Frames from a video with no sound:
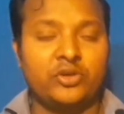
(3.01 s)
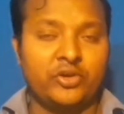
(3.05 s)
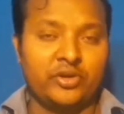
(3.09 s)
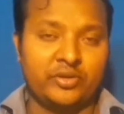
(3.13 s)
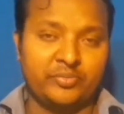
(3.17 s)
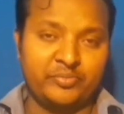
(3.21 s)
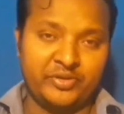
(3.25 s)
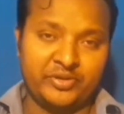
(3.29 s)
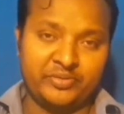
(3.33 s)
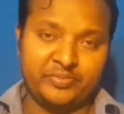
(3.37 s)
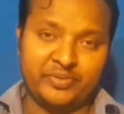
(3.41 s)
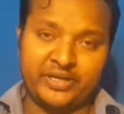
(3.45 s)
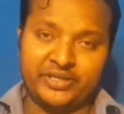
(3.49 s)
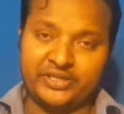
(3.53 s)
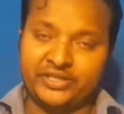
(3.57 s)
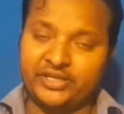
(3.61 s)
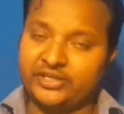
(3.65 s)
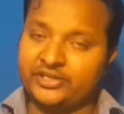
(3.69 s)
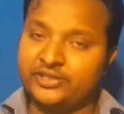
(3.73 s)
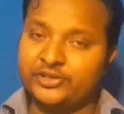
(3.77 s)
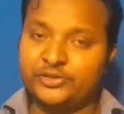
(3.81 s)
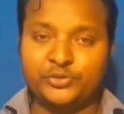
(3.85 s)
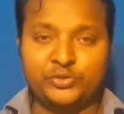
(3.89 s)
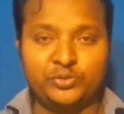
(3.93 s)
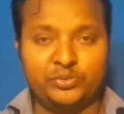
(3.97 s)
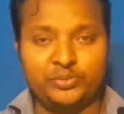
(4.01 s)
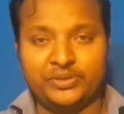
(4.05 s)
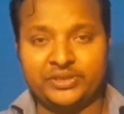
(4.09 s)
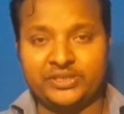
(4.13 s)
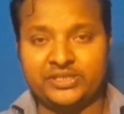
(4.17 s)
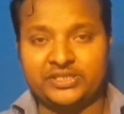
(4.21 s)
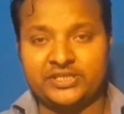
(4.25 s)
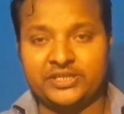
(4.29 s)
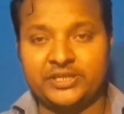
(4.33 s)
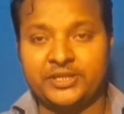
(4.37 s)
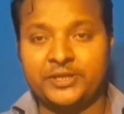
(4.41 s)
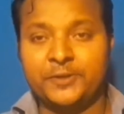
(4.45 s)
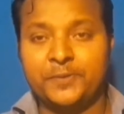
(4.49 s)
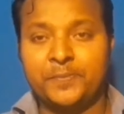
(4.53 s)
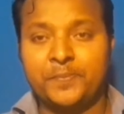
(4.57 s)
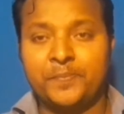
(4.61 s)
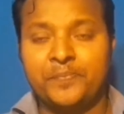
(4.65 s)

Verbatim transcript: ধর্মের ভাইদেরকে শুভেচ্ছা